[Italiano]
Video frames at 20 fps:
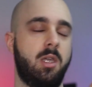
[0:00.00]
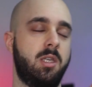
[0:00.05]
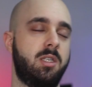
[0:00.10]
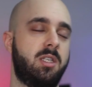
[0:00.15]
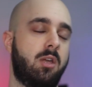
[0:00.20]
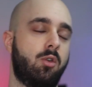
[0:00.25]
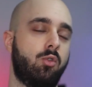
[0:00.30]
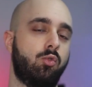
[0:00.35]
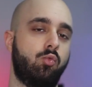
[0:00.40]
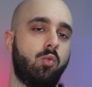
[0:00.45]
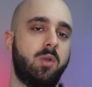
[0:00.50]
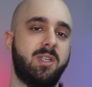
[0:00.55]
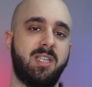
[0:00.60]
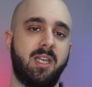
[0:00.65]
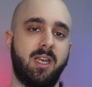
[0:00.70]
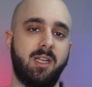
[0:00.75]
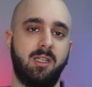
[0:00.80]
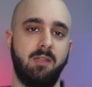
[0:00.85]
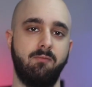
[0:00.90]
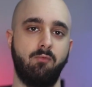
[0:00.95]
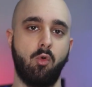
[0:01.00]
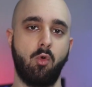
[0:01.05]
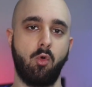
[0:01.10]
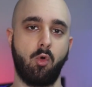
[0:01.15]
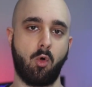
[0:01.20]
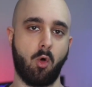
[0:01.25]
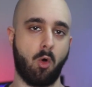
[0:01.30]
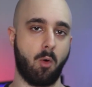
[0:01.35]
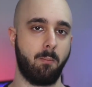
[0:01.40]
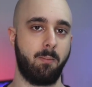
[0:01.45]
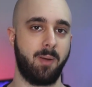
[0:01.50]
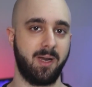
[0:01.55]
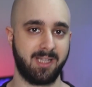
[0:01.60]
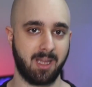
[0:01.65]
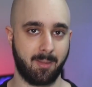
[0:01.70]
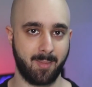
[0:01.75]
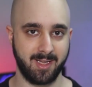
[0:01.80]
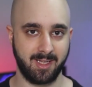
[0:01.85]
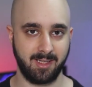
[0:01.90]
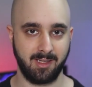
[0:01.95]
siano due serie tv
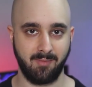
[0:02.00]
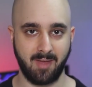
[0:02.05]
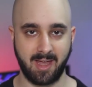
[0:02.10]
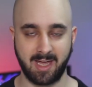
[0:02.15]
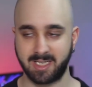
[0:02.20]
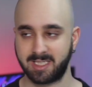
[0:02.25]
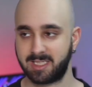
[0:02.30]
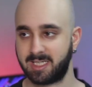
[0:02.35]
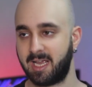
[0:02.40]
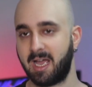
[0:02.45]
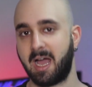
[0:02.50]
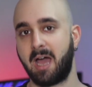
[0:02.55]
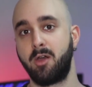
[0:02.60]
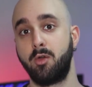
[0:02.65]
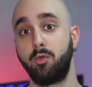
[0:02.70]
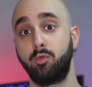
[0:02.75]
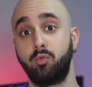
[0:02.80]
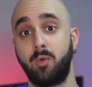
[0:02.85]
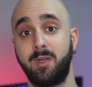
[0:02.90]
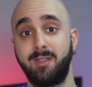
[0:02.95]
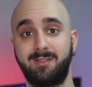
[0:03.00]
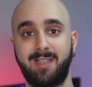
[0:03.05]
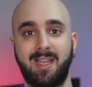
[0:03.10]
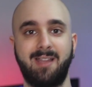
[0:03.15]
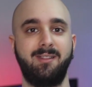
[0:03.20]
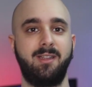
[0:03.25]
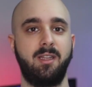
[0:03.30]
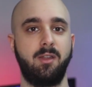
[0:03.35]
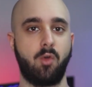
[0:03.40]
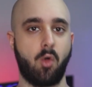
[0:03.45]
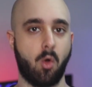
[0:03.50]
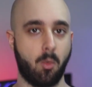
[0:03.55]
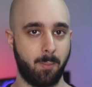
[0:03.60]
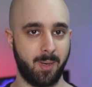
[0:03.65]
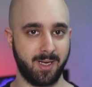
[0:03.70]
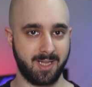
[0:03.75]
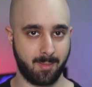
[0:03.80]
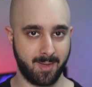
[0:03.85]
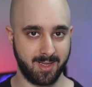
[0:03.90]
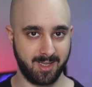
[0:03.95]
completamente diverse, hanno due intenti
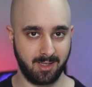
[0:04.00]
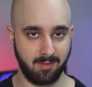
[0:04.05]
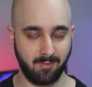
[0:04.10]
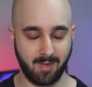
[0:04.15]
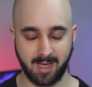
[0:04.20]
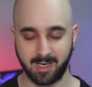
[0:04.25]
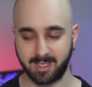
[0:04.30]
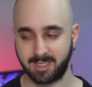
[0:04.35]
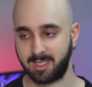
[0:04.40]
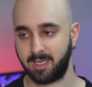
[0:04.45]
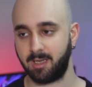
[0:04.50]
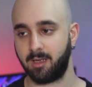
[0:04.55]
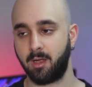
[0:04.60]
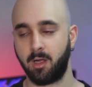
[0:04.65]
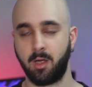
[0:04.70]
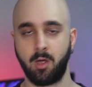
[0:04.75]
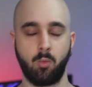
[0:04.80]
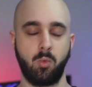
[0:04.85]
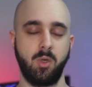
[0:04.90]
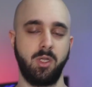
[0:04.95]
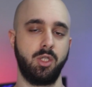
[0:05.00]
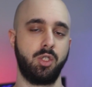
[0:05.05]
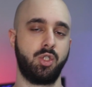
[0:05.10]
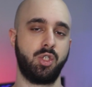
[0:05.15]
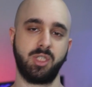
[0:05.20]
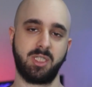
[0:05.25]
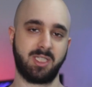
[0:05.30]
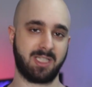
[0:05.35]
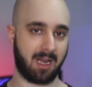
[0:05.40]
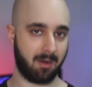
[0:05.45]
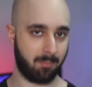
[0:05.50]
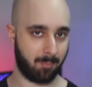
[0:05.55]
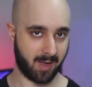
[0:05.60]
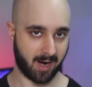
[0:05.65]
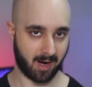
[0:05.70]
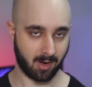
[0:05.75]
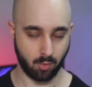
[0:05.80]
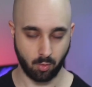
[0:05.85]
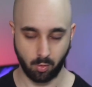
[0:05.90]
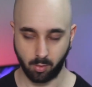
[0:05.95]
completamente diversi, quindi ci sta il
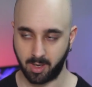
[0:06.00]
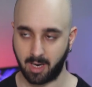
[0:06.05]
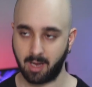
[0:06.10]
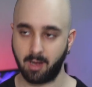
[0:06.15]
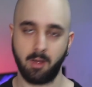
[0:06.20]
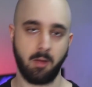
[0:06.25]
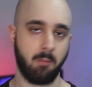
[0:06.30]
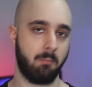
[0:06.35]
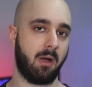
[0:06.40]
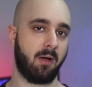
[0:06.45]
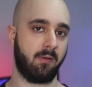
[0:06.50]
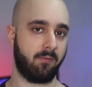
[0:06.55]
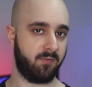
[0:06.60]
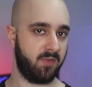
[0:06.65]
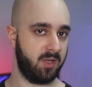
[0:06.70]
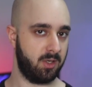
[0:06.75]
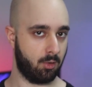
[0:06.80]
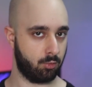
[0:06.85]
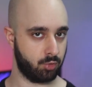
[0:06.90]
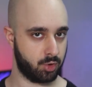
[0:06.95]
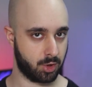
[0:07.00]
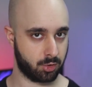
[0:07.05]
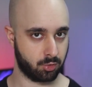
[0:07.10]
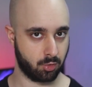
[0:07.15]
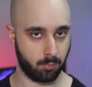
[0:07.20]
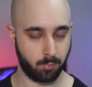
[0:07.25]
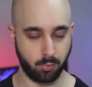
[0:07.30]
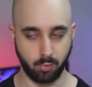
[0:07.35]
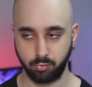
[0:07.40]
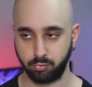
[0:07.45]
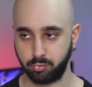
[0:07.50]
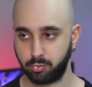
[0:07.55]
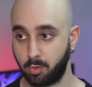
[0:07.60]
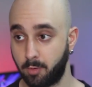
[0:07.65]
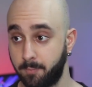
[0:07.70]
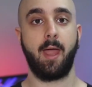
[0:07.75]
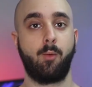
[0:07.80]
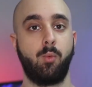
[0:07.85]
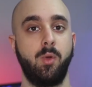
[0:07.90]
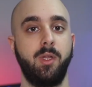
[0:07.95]
paragone, ma fino a un certo
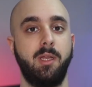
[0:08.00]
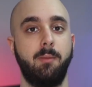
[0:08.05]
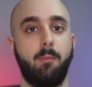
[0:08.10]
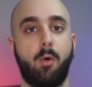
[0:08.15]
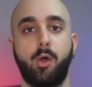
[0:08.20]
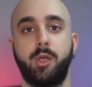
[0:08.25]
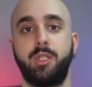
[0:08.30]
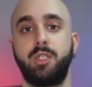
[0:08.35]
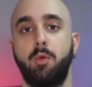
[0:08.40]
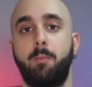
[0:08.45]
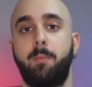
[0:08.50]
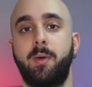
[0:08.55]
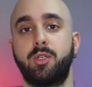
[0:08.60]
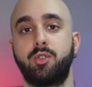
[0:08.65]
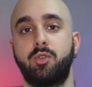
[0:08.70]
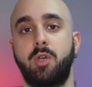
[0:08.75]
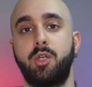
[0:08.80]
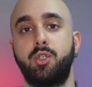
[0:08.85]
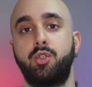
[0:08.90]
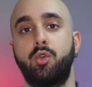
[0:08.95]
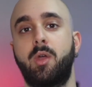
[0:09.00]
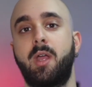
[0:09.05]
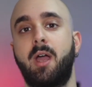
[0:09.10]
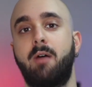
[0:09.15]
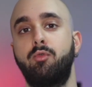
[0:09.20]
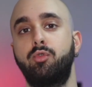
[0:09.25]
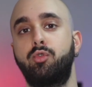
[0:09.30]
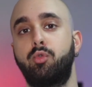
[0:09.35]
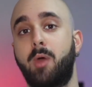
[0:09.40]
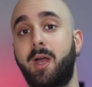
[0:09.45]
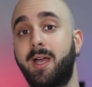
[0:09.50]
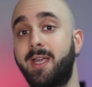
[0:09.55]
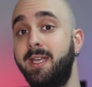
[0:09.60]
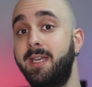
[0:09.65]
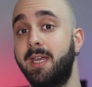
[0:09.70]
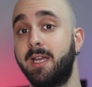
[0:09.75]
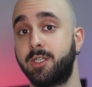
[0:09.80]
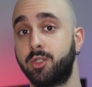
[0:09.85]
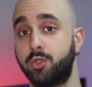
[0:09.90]
punto. E quindi Morris è un personaggio che ha avuto una china